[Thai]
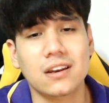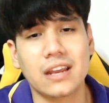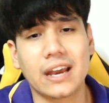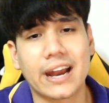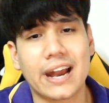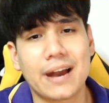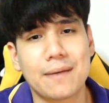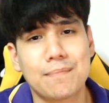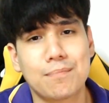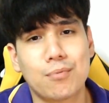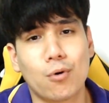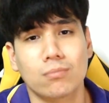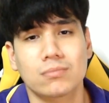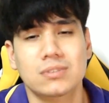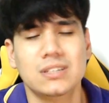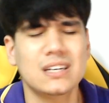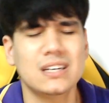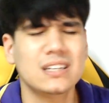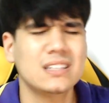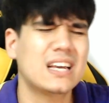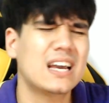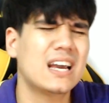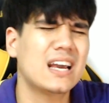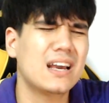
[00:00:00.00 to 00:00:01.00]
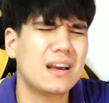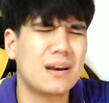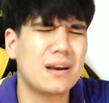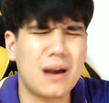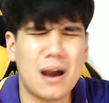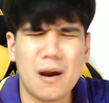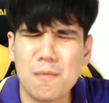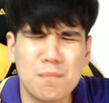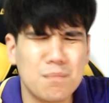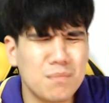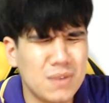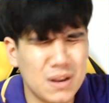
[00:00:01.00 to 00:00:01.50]
นะครับผมซึ่งถ้า
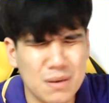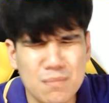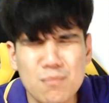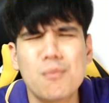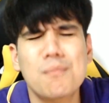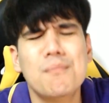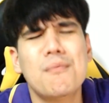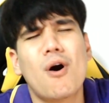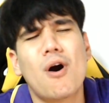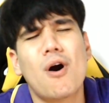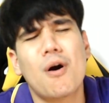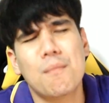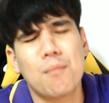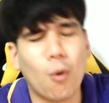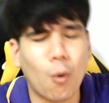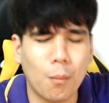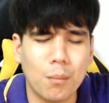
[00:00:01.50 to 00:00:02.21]
เอาในมุมมอง